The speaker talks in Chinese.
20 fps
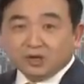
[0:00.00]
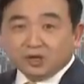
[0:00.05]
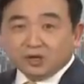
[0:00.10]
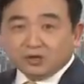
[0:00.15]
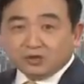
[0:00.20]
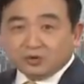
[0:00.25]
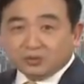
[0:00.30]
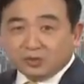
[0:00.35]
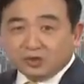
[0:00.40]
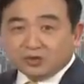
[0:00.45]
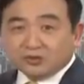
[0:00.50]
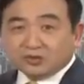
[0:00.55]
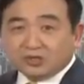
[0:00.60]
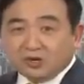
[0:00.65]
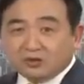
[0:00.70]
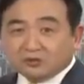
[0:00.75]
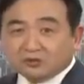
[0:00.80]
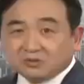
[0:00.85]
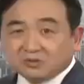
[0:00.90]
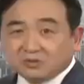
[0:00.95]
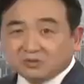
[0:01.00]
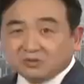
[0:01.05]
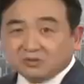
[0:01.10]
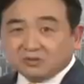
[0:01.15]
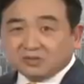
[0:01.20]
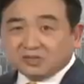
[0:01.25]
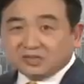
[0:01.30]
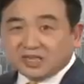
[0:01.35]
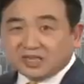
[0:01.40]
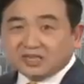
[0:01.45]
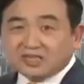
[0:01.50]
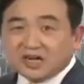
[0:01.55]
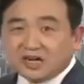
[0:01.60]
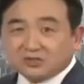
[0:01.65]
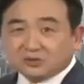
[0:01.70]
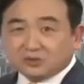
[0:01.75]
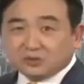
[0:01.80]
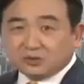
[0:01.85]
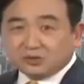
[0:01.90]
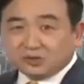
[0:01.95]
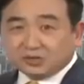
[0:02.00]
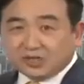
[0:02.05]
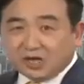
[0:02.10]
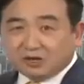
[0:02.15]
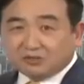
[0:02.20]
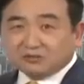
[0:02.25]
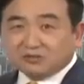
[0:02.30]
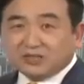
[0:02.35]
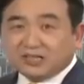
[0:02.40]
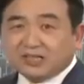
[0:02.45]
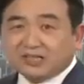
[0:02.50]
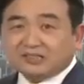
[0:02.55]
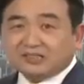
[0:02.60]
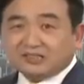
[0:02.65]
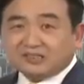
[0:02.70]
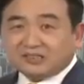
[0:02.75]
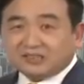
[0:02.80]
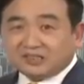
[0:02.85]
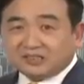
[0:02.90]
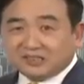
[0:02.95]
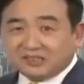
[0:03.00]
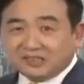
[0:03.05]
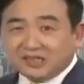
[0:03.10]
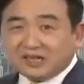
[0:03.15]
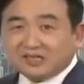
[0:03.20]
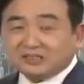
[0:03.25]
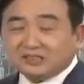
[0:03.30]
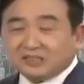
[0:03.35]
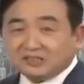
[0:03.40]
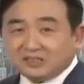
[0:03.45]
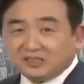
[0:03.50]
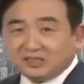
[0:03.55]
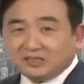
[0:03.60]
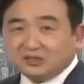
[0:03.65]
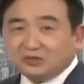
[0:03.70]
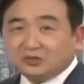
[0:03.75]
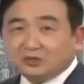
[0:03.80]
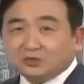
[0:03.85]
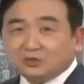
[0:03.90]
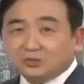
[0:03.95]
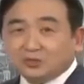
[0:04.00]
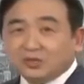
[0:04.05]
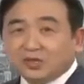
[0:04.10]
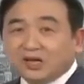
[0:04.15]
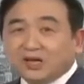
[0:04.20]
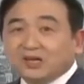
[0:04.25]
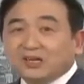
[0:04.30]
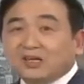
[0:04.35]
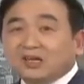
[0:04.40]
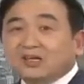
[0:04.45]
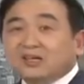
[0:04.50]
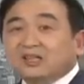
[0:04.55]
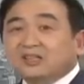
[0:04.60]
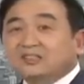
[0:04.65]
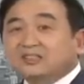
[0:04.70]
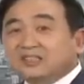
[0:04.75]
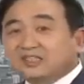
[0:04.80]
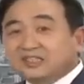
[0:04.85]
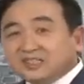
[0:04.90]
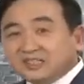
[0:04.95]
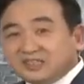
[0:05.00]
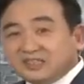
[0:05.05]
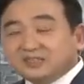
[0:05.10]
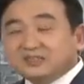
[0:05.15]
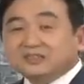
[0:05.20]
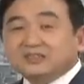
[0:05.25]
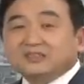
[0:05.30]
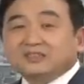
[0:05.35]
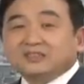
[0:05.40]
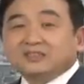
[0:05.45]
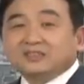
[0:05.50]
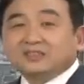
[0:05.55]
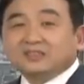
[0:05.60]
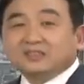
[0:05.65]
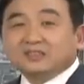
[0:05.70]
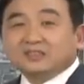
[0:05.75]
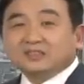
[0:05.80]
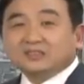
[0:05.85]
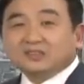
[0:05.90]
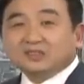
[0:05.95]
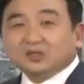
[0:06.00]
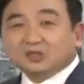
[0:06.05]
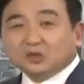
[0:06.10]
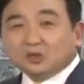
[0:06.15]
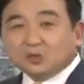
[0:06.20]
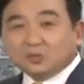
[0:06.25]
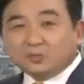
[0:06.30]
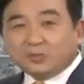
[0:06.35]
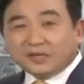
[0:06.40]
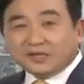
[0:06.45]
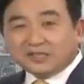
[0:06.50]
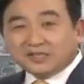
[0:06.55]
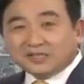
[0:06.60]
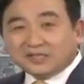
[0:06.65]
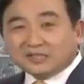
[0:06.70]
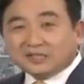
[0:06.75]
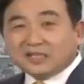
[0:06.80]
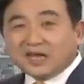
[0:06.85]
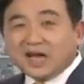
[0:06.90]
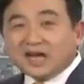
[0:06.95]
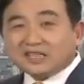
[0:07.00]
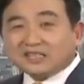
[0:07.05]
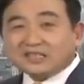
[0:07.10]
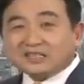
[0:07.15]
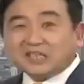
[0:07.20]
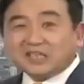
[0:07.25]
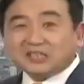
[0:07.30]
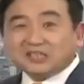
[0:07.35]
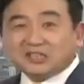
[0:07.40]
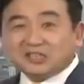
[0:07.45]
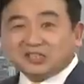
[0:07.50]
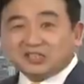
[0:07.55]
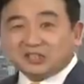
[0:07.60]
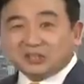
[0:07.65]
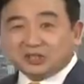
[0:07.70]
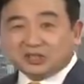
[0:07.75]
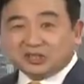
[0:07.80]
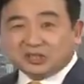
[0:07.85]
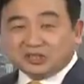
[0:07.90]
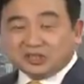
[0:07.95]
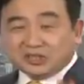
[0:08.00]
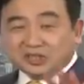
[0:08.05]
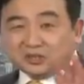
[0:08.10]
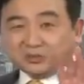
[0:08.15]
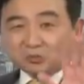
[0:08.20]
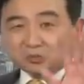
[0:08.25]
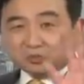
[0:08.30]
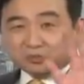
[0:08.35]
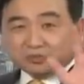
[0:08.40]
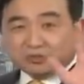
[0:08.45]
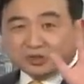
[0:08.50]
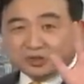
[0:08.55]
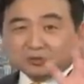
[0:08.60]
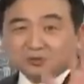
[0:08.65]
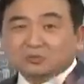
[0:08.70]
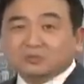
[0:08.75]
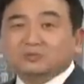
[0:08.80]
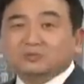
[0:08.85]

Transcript: 所有到现场去悼念死难者亲属的这些人，都被警察限制只能5分钟。